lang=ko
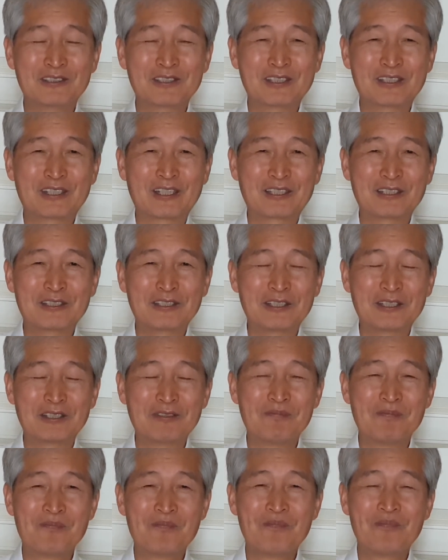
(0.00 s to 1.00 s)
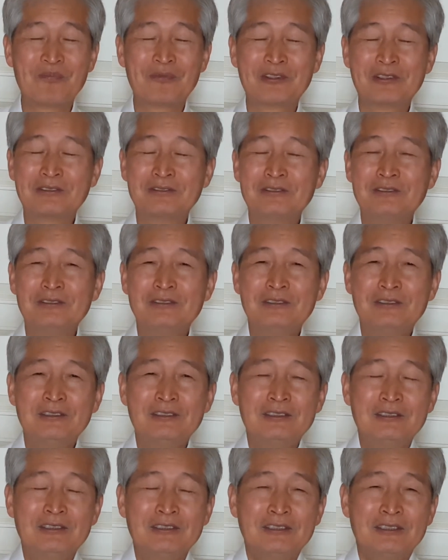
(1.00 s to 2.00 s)
어딜 가는데,
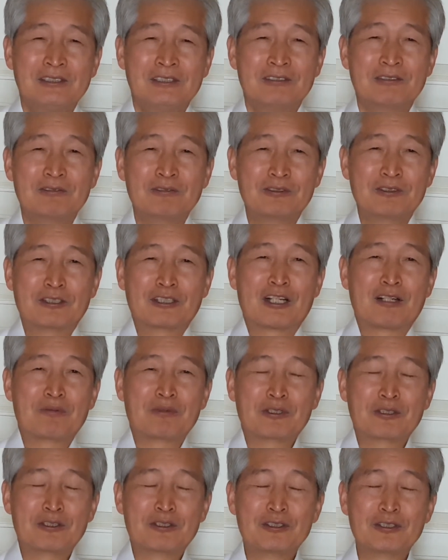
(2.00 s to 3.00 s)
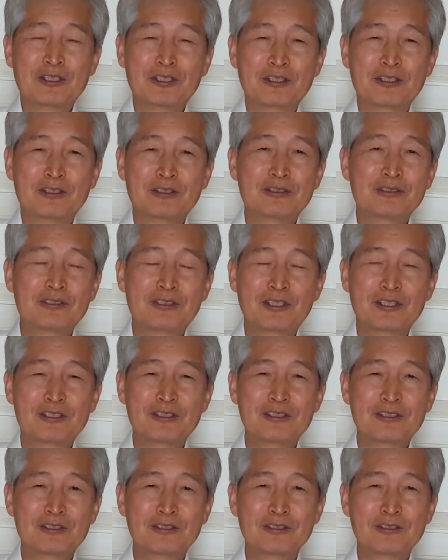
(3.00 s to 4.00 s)
운전하면 이제
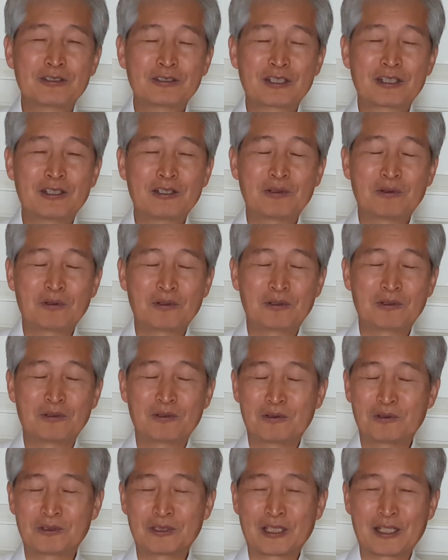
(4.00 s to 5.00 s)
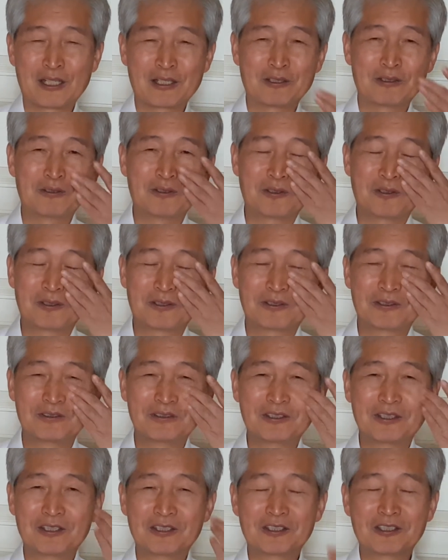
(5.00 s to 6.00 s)
스트레스가 오잖아요.
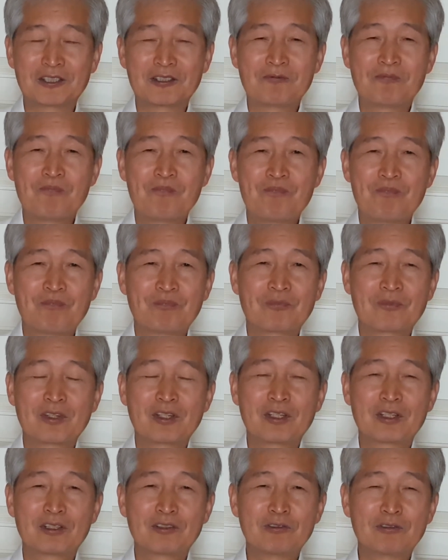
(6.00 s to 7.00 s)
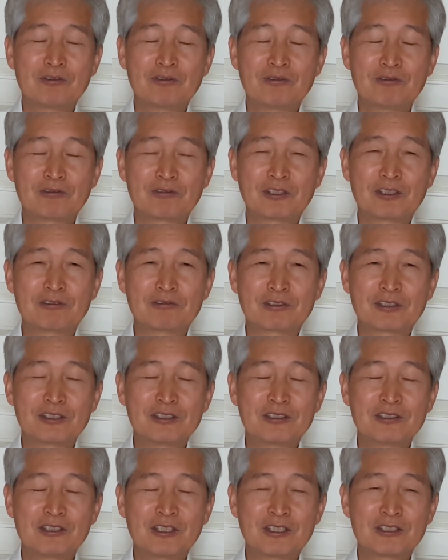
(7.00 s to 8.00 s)
근데 이제 중간중간에
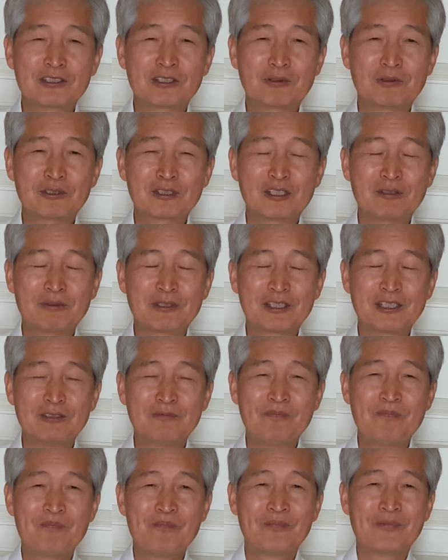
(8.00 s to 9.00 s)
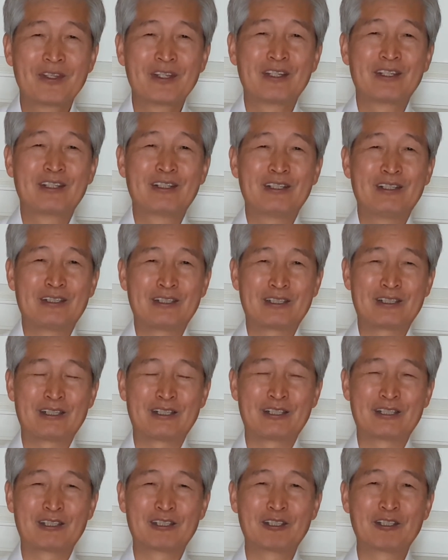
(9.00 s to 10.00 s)
스트레스가 올 때마다,
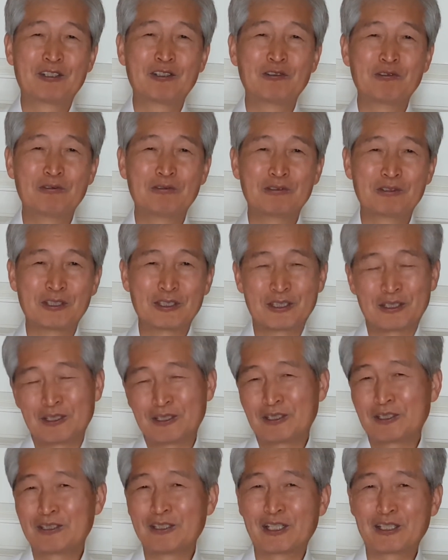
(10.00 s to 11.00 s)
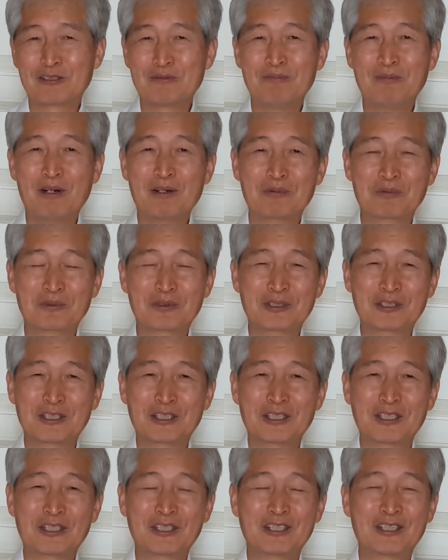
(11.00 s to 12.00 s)
아, 우리 낮은
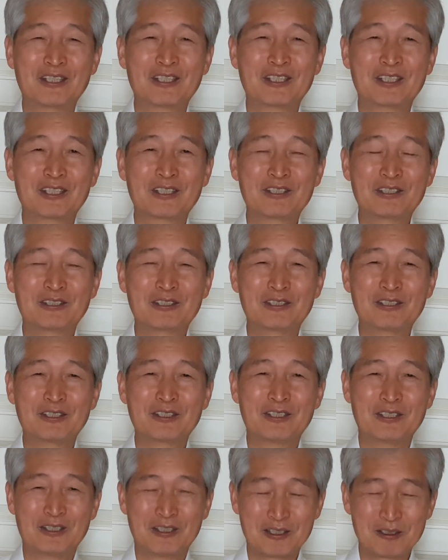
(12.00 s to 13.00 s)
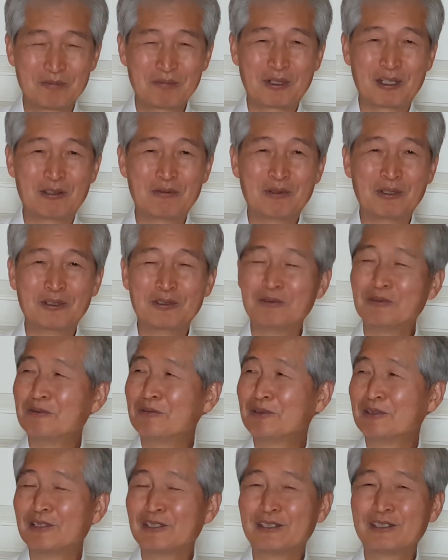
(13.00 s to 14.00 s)
밤교그 18번
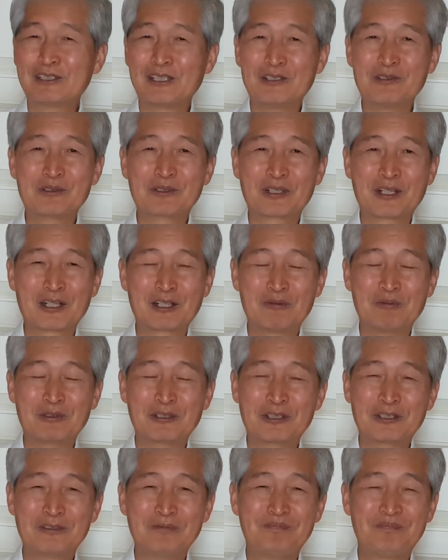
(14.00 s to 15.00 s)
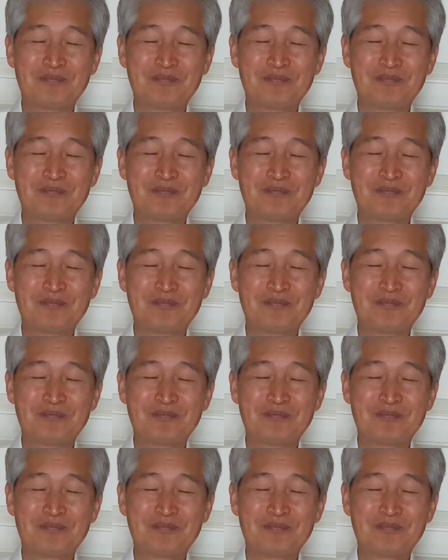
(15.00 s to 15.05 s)
찬송가가 뭐예요?